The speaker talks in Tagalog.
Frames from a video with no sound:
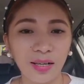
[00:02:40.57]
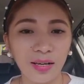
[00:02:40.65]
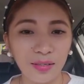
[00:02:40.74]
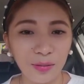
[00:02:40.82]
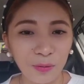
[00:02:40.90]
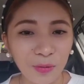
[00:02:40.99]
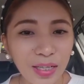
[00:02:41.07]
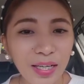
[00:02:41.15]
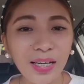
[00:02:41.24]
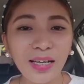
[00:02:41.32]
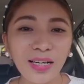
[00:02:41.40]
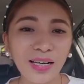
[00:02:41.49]

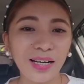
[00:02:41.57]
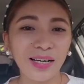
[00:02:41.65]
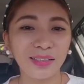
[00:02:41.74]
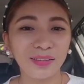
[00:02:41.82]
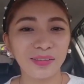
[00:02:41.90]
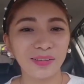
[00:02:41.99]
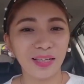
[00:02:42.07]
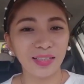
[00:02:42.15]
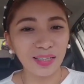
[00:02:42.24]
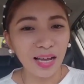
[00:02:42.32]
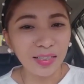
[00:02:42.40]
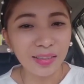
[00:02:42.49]
Anyway,
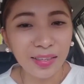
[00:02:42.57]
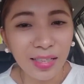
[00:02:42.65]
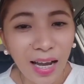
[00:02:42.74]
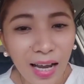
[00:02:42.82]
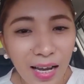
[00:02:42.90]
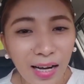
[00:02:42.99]
ang taas na,